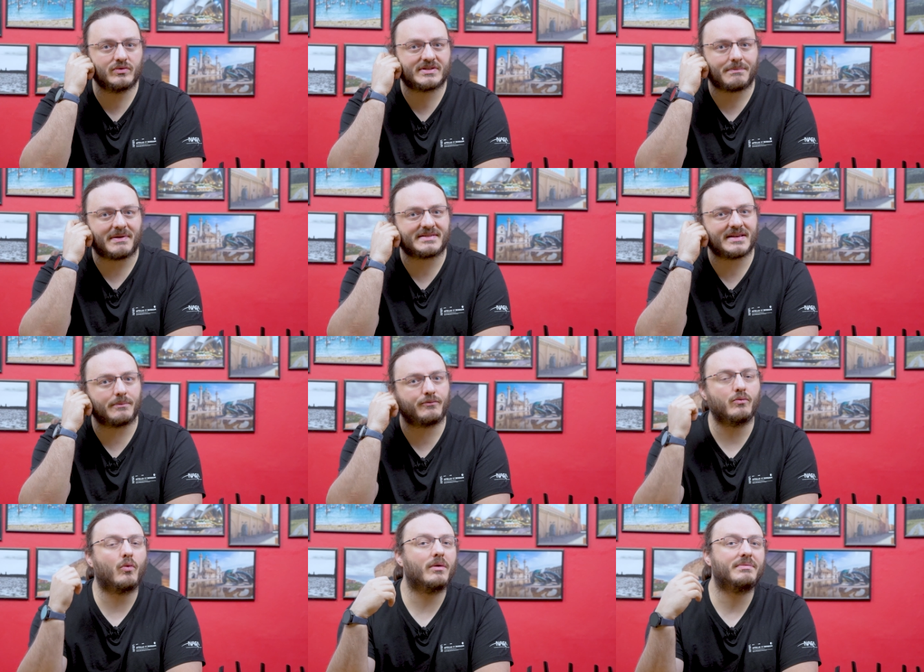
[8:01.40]
où ça passait un
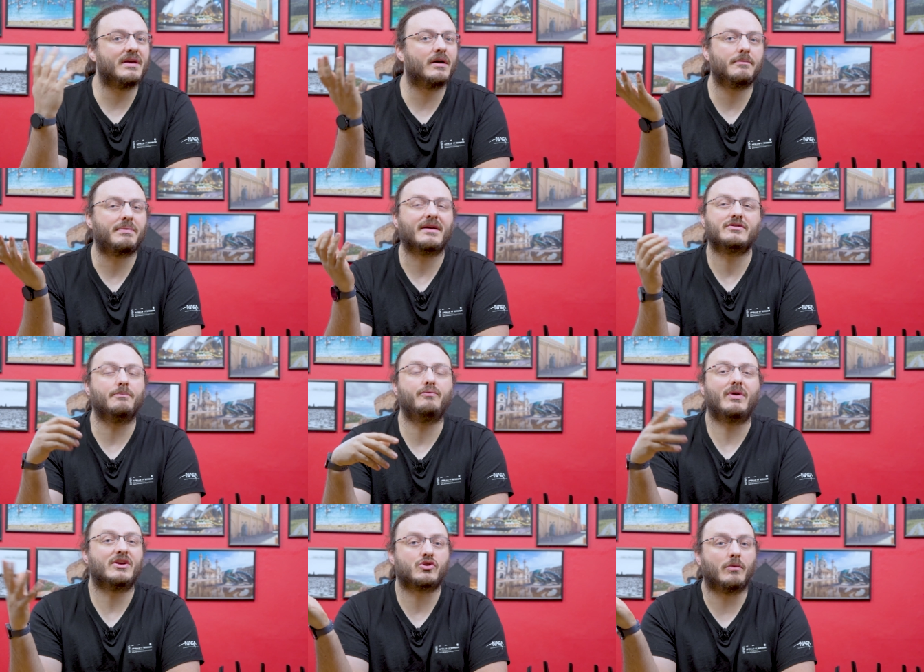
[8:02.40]
peu moins bien, par exemple
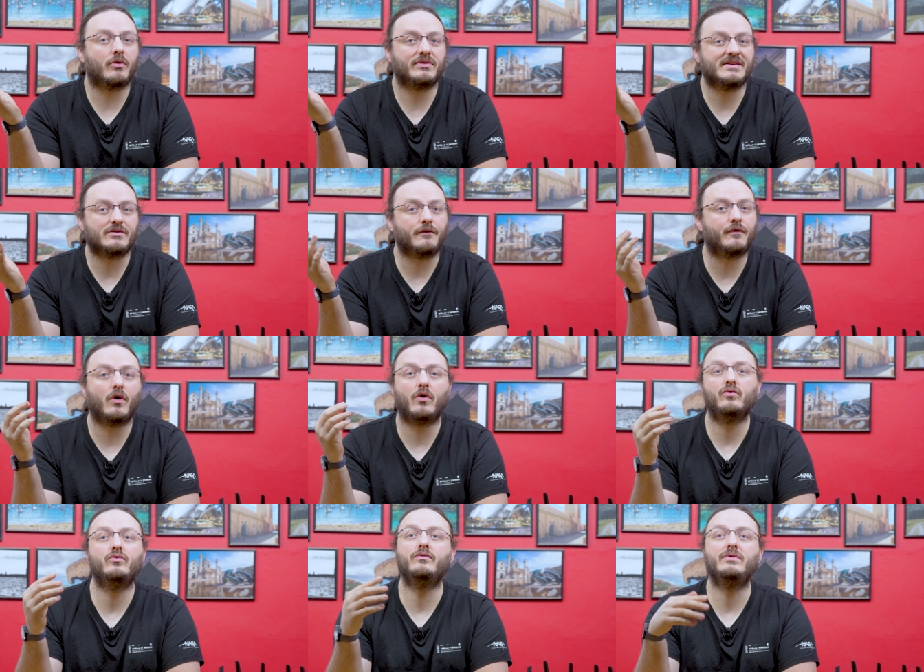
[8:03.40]
pour la chambre des
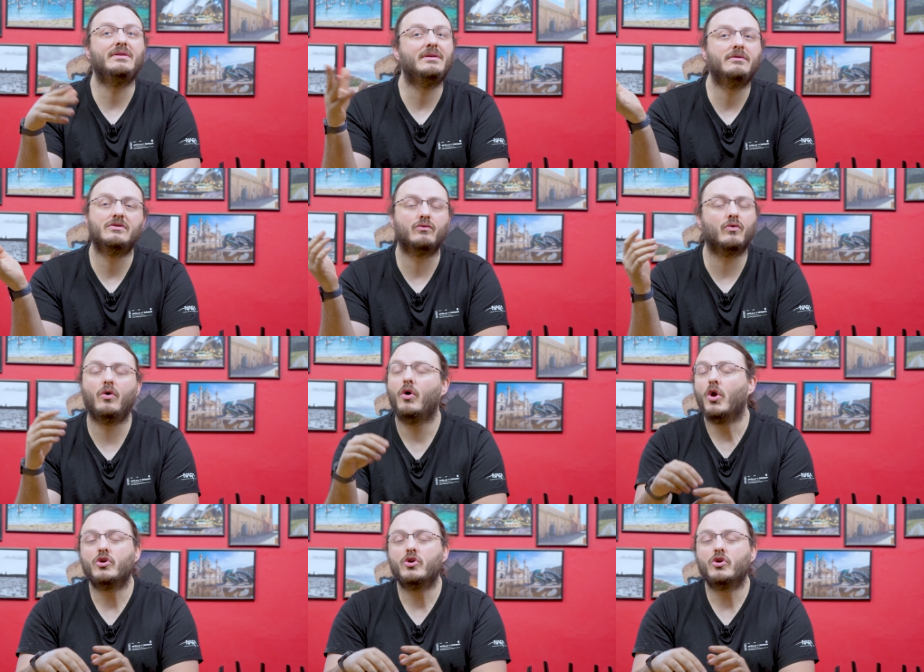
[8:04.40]
enfants où ils ont euh,